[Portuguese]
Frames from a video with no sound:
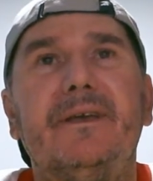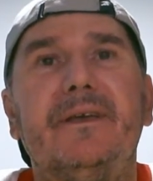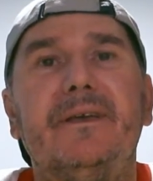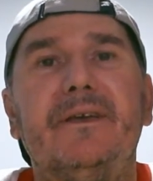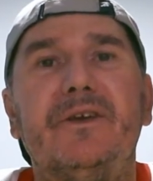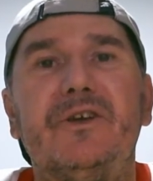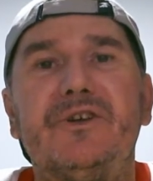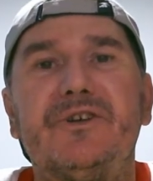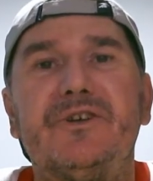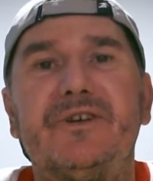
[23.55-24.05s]

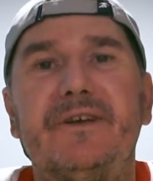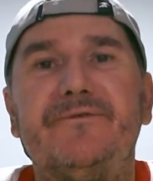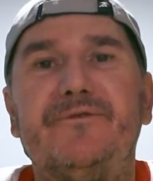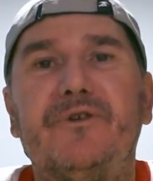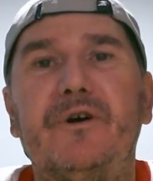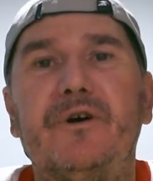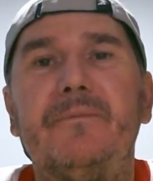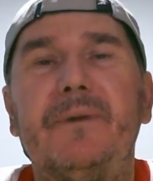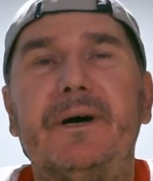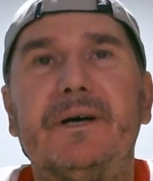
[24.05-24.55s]
E já
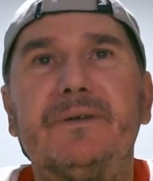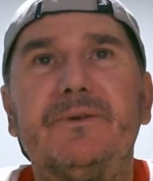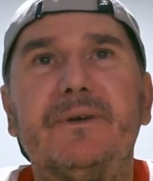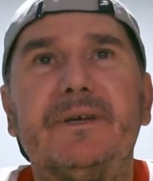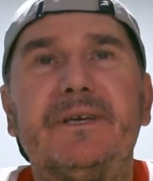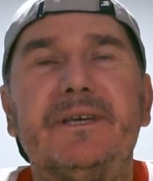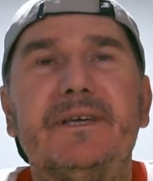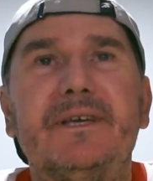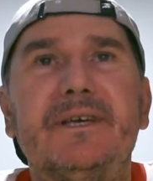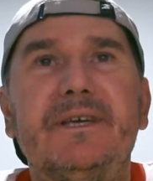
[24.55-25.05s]
informando
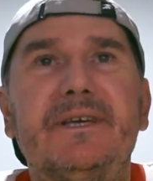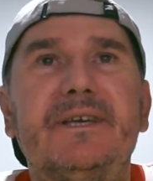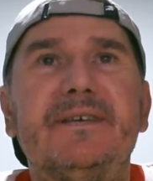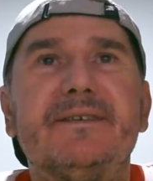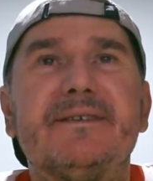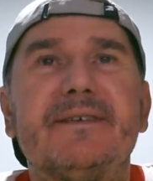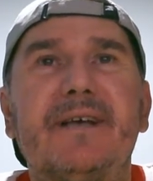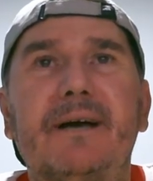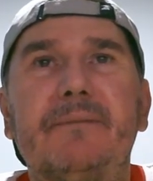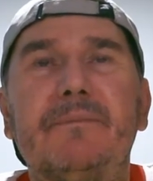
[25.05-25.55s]
aqui que
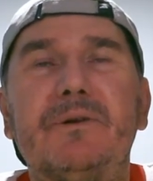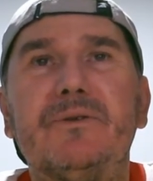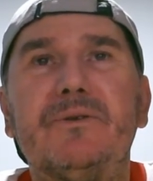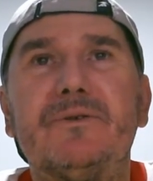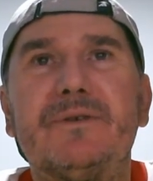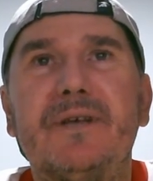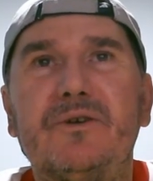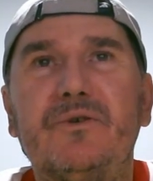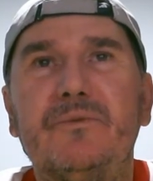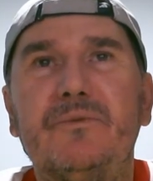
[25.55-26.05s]
sábado
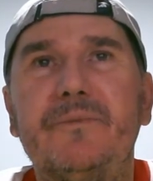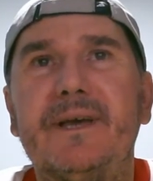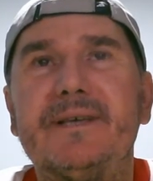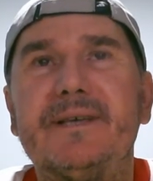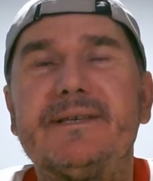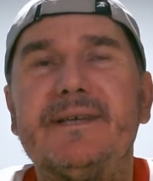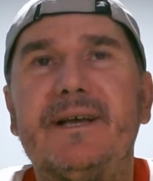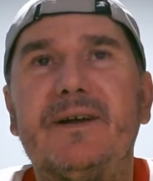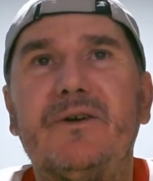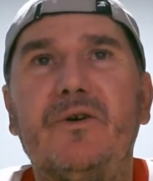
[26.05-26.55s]
já
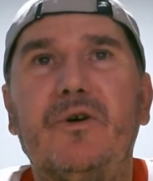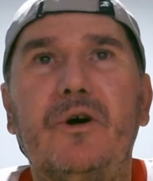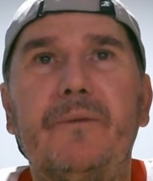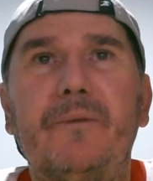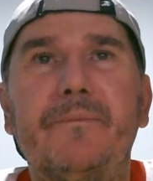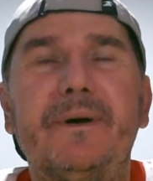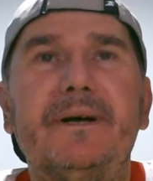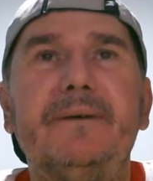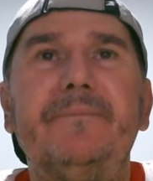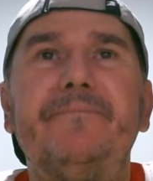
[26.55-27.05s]
começa a
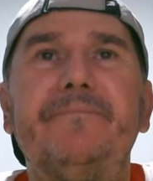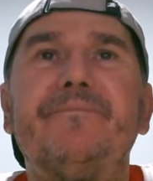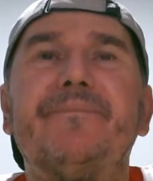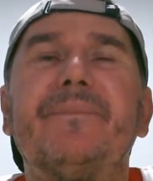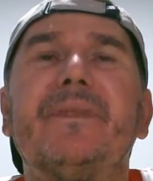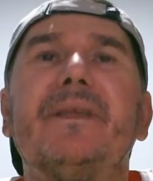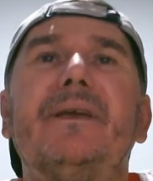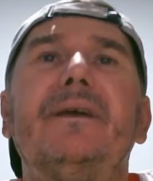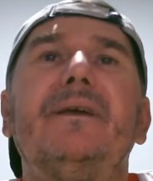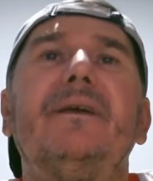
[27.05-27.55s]
Copa,
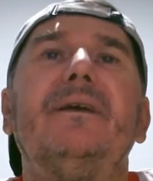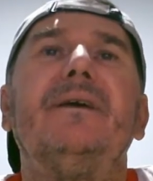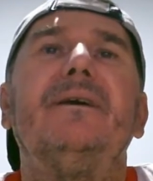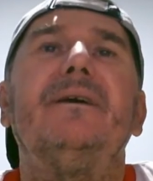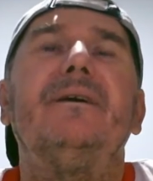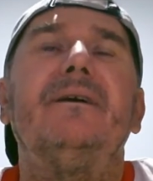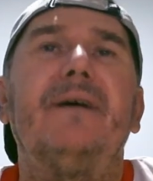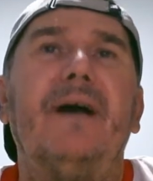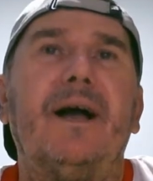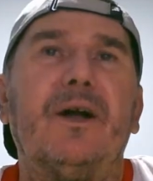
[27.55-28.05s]

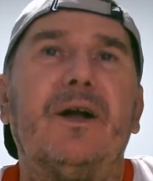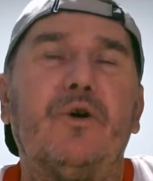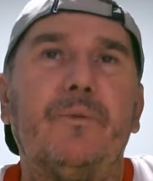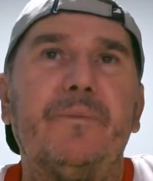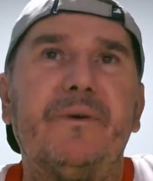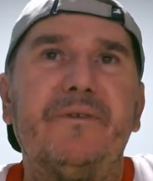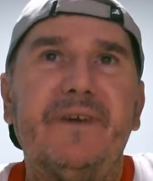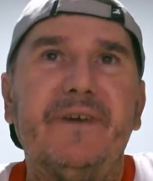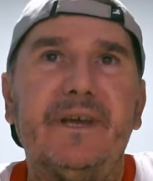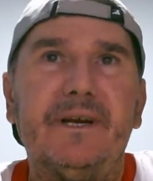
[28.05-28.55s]
a
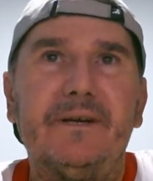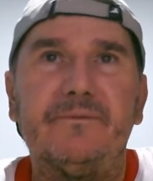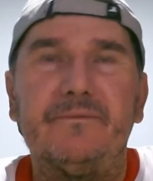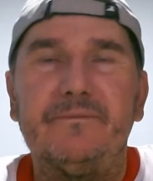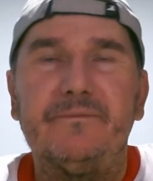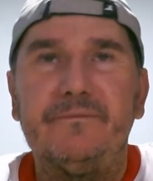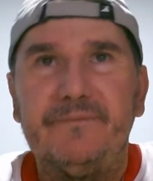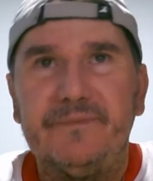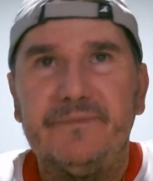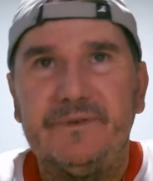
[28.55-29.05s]
Copa Verão.
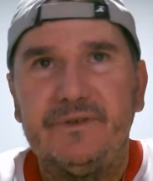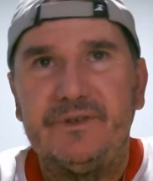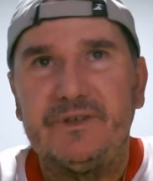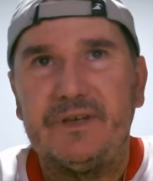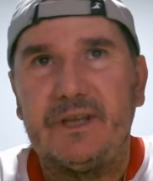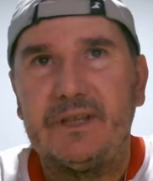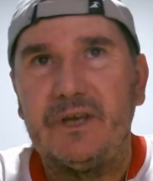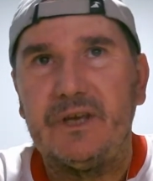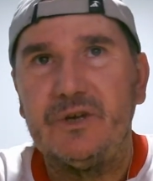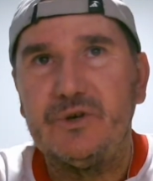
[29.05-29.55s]
Já
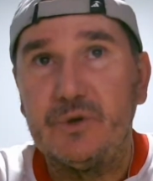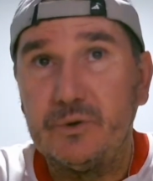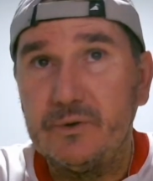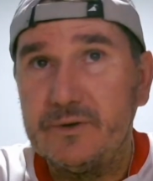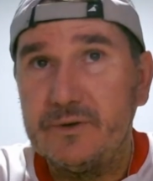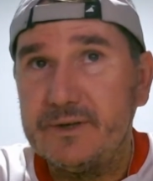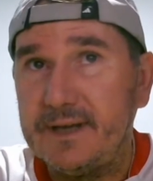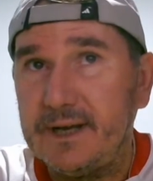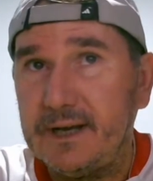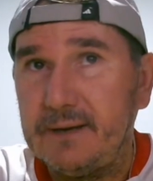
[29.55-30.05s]
tem jogo
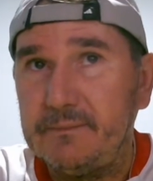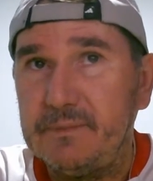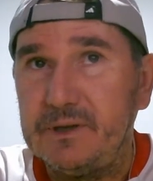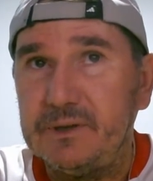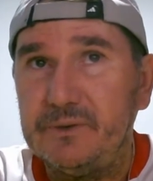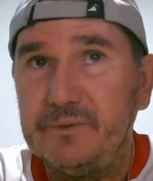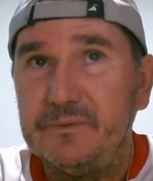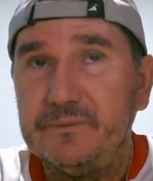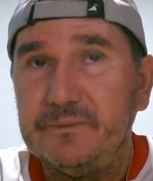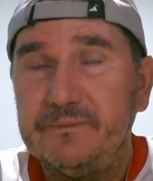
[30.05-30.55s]

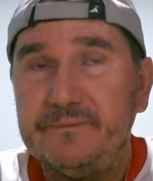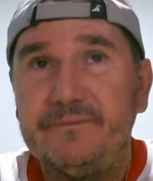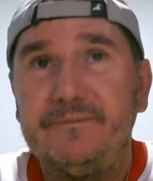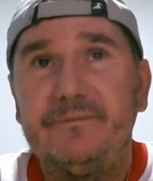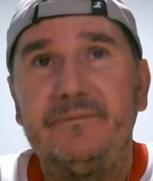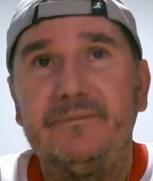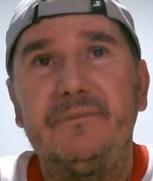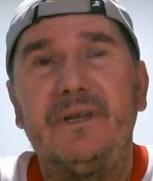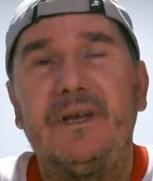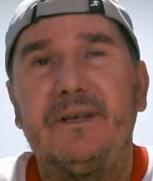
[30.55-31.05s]
sábado
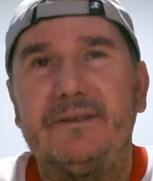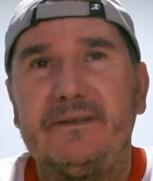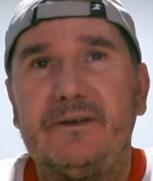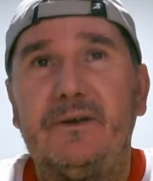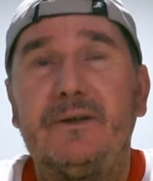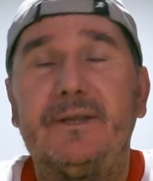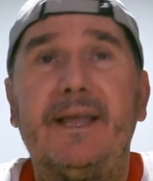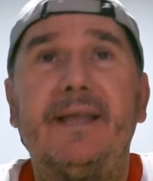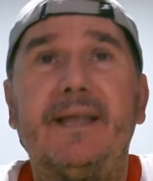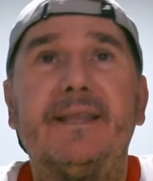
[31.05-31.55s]
só é
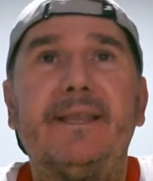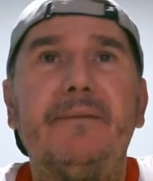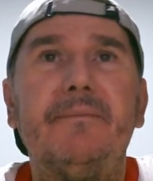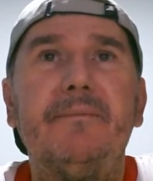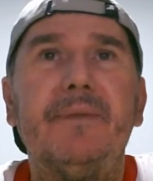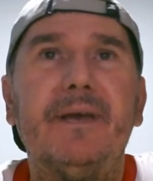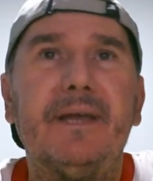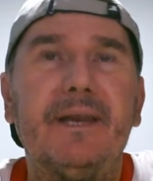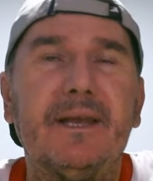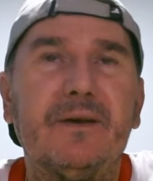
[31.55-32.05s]
até a
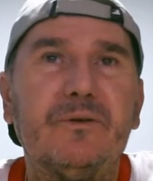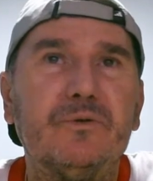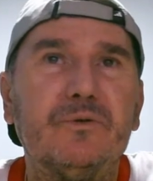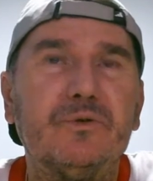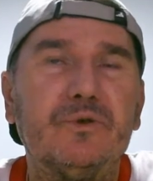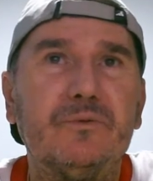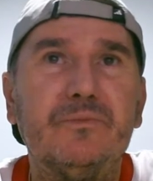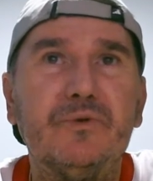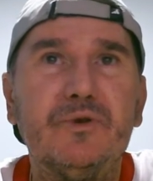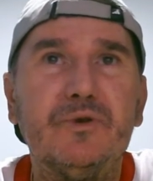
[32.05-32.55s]
tabela, é
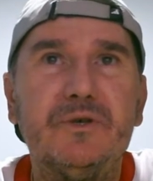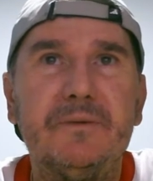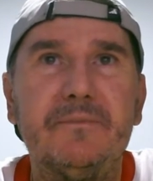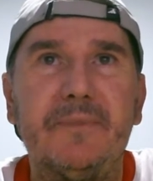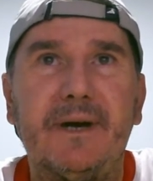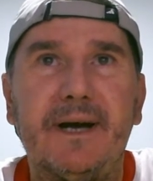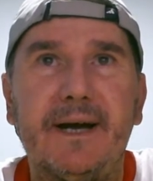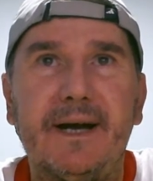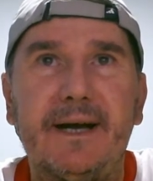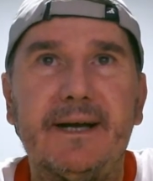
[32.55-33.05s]
contra o
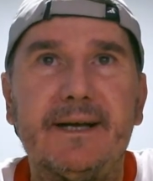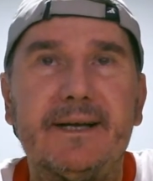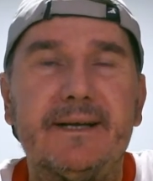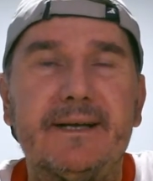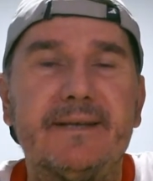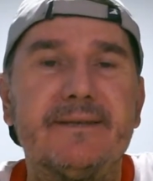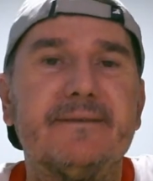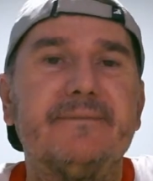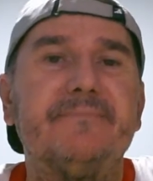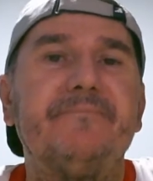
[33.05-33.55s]

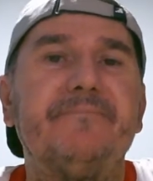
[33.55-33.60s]
Multimarcas.